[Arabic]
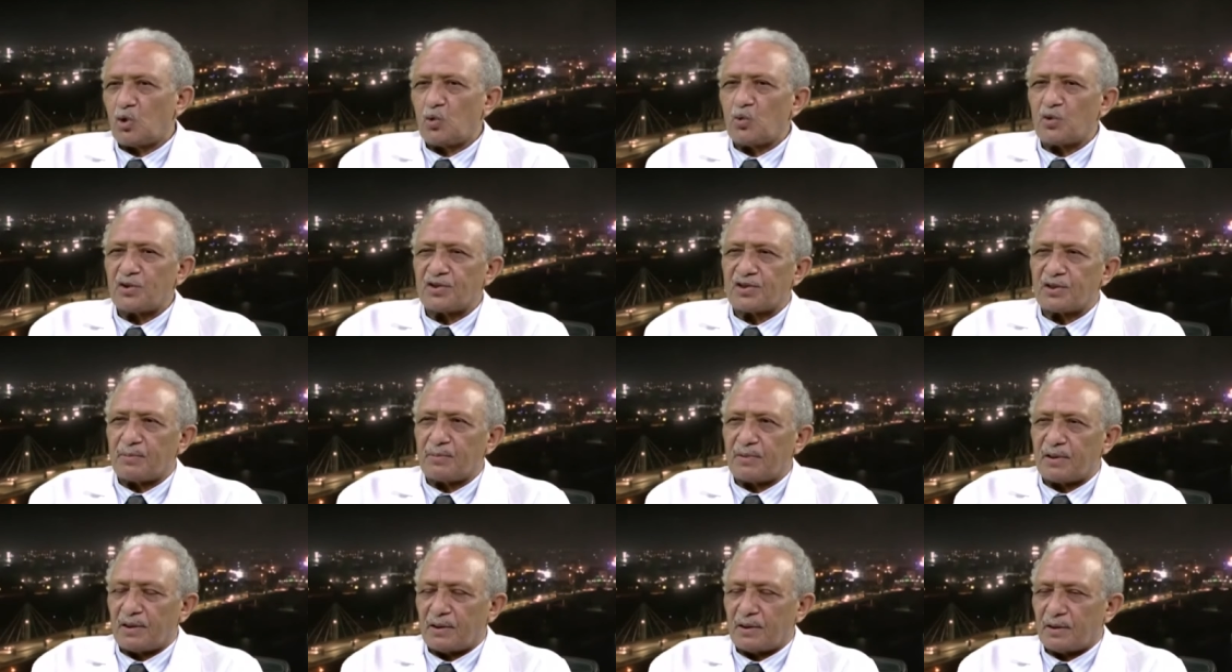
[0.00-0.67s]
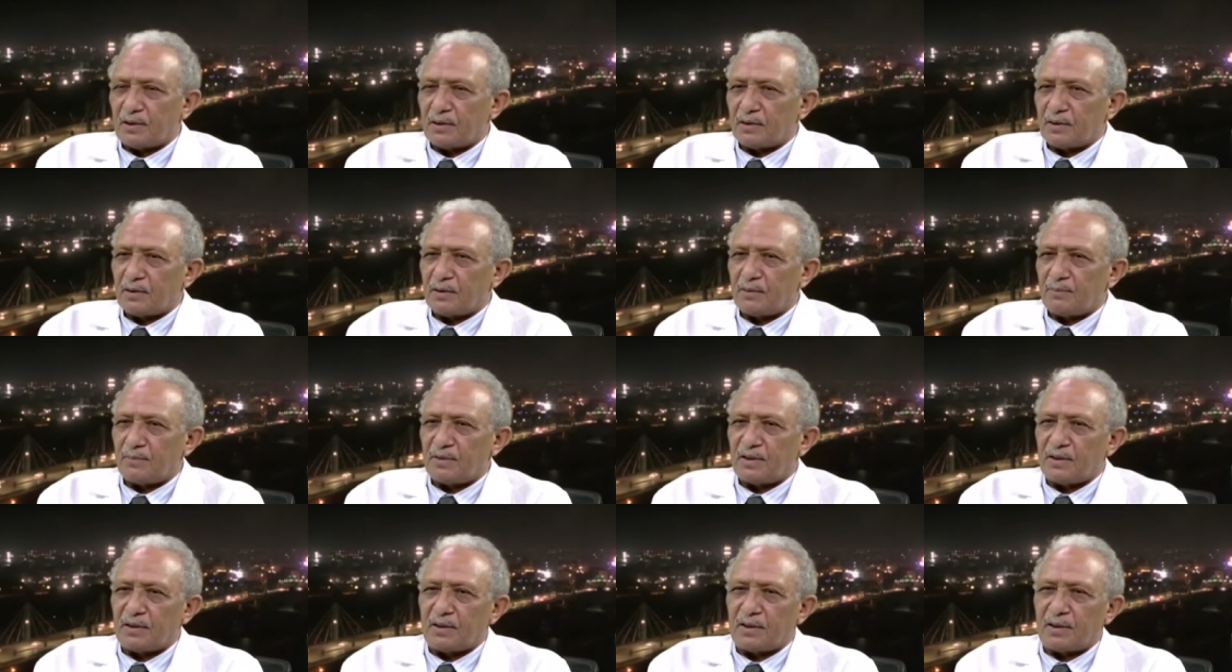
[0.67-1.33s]
والسباحة
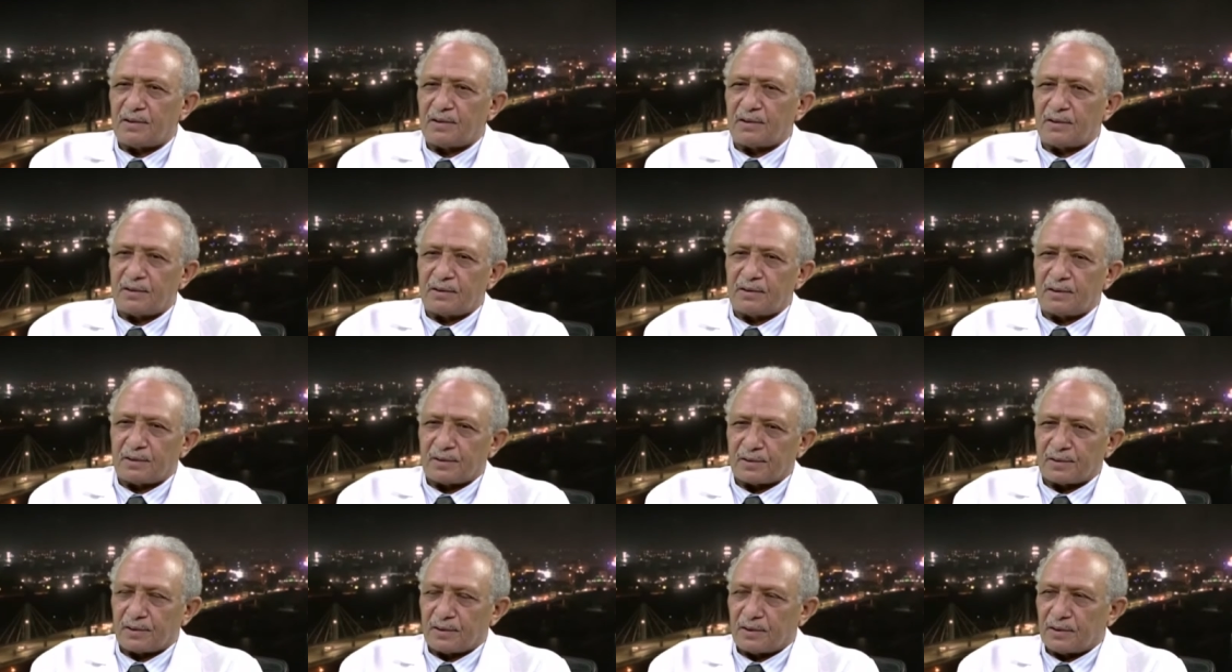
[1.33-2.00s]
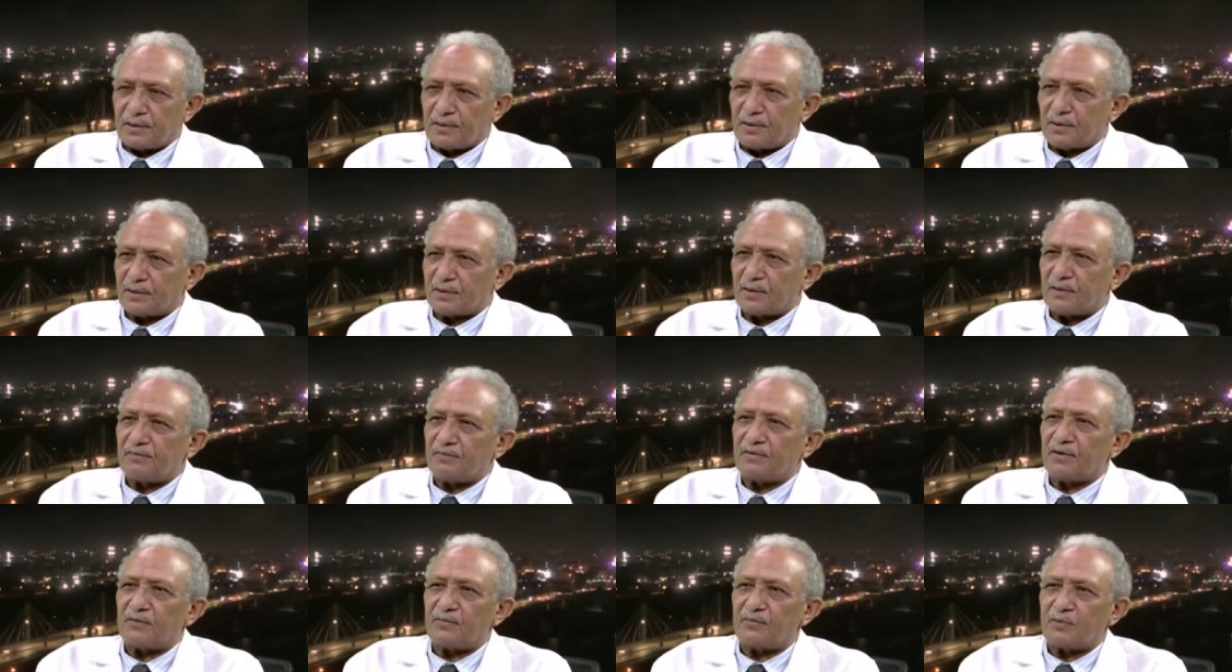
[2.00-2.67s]
من أعلى الرياضات اللي
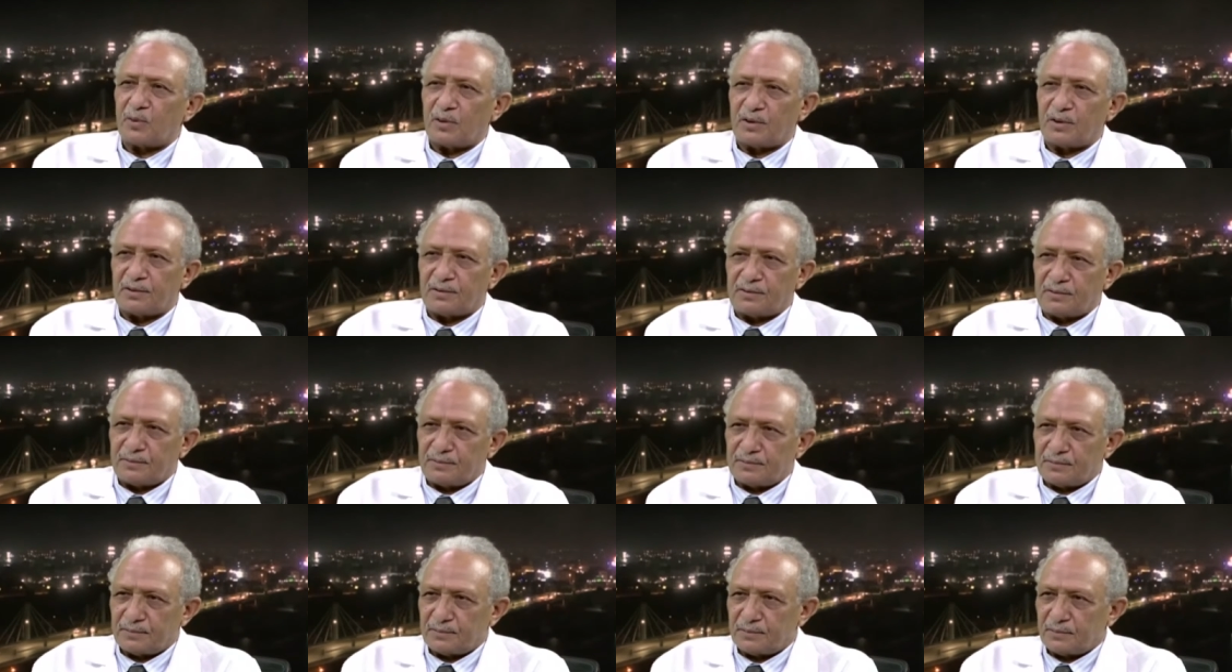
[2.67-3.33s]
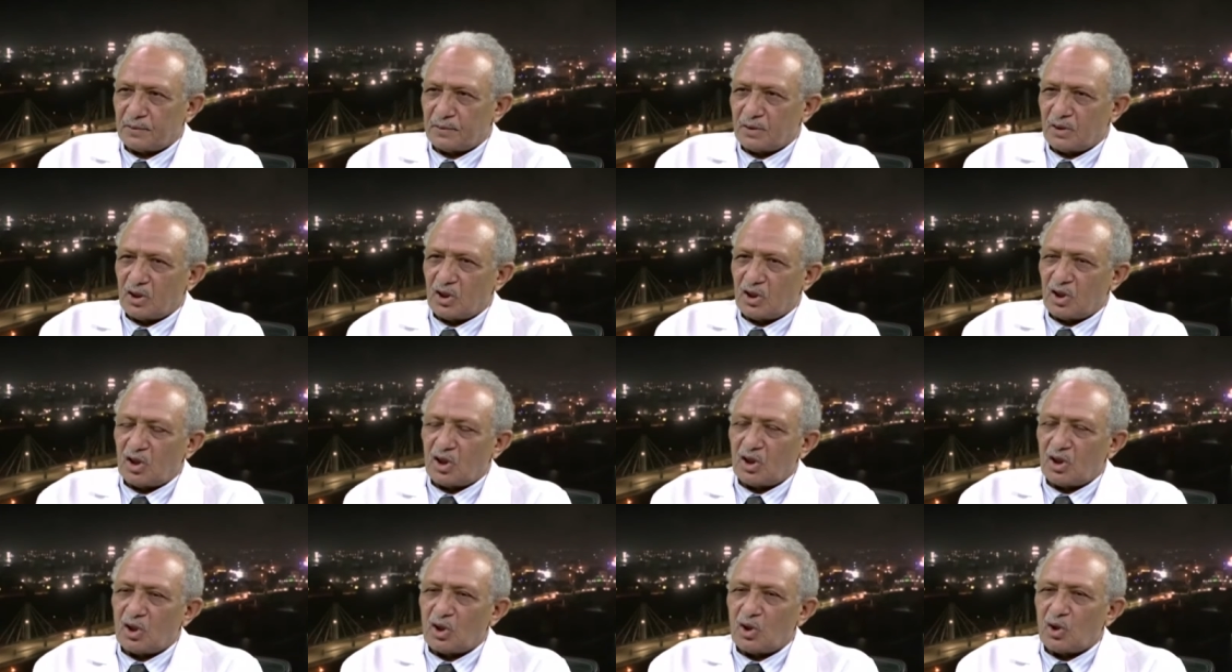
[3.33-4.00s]
فيها فوائد
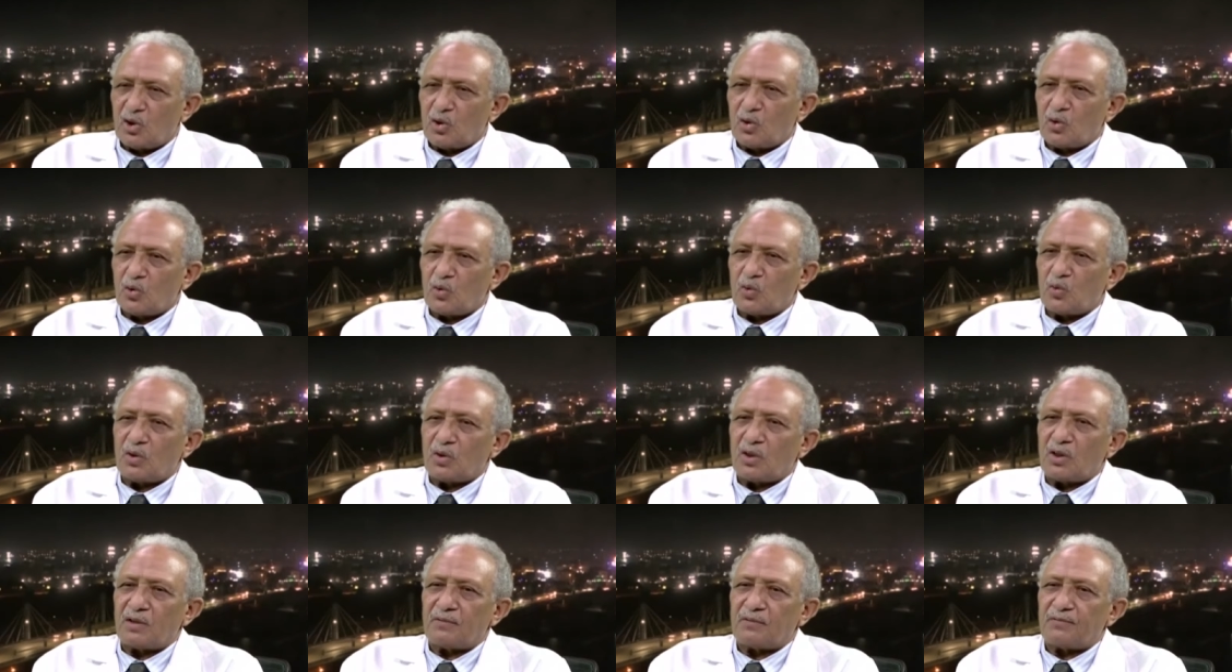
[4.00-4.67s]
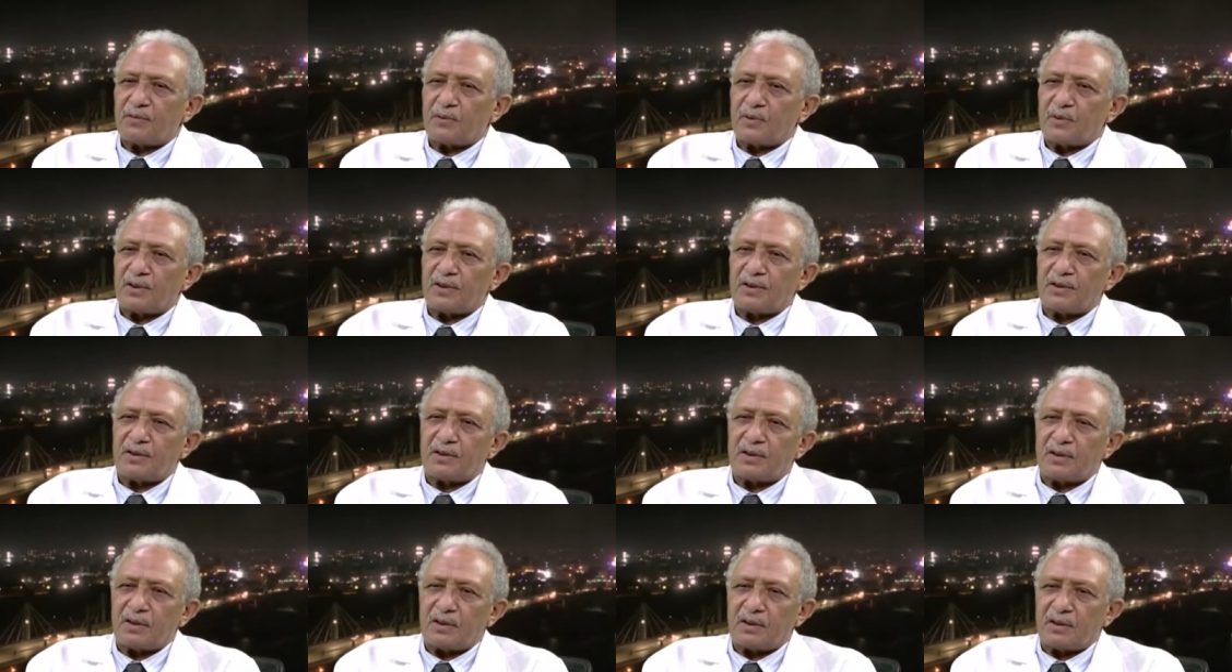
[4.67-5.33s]

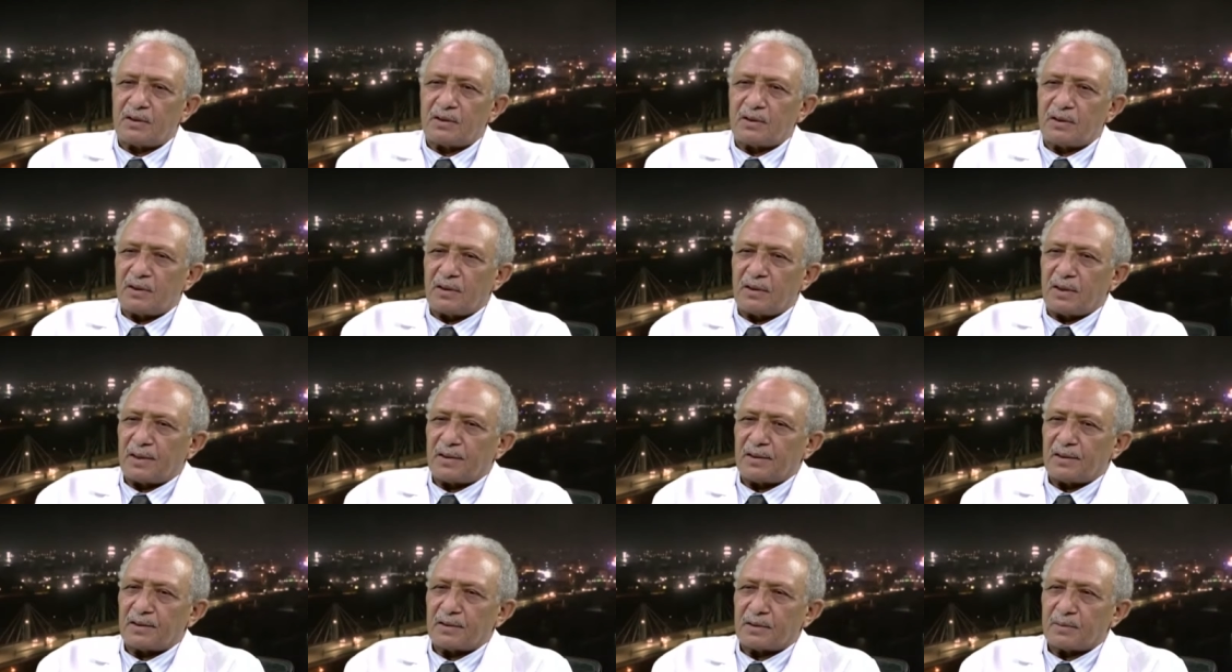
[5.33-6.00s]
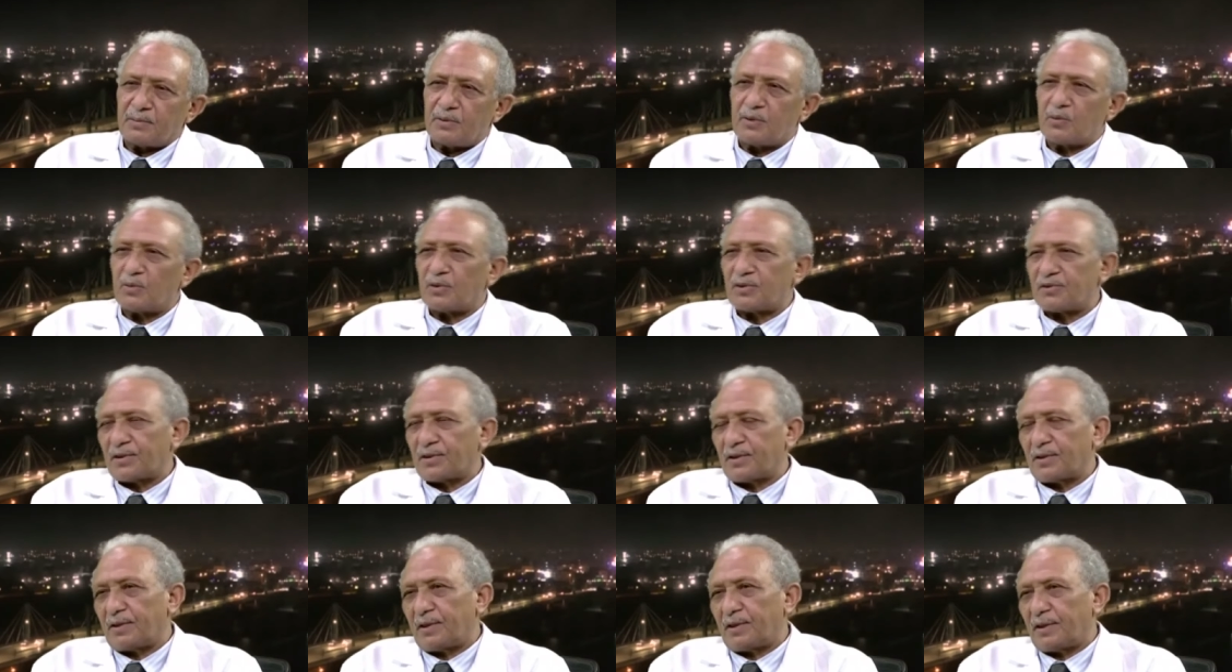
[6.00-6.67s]
وفوائدها على الكبير
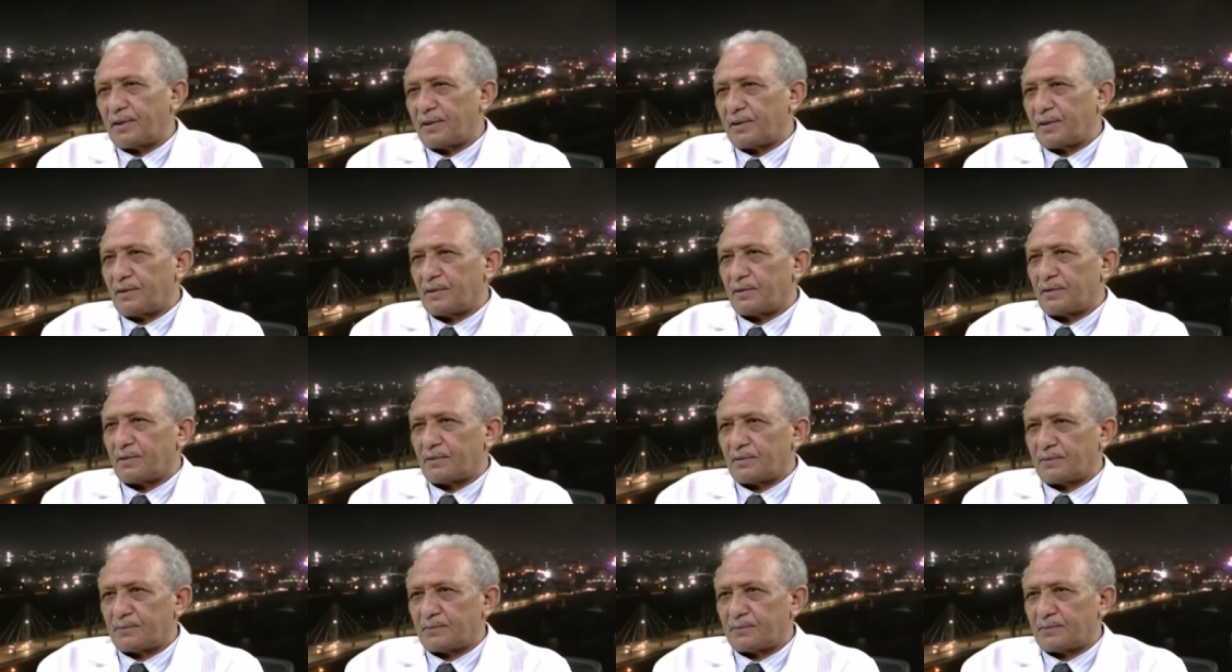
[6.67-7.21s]
والصغير حقيقة